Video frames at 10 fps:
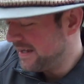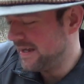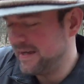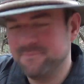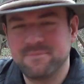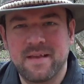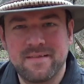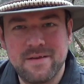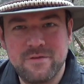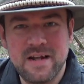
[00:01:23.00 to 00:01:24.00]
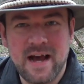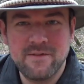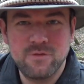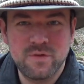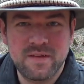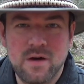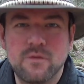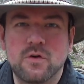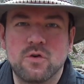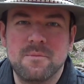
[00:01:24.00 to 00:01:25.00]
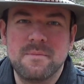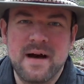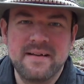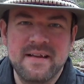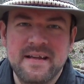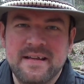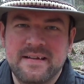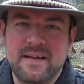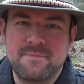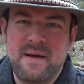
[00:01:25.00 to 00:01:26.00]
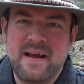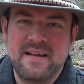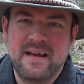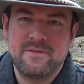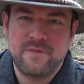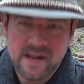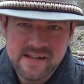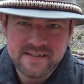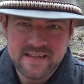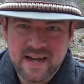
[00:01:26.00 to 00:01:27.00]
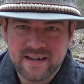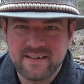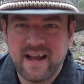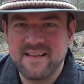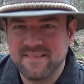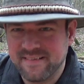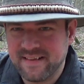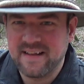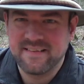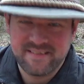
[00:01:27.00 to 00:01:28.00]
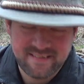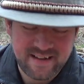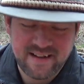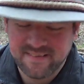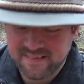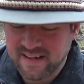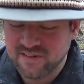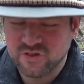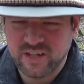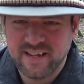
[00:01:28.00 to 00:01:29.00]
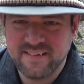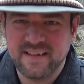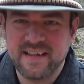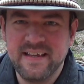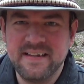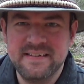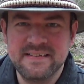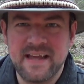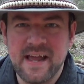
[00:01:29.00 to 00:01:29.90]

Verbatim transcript: ähm, sehr viel Einfluss darauf genommen hat, dass bei der Fallenjagd ganz, ganz, ganz, ganz strikte Regeln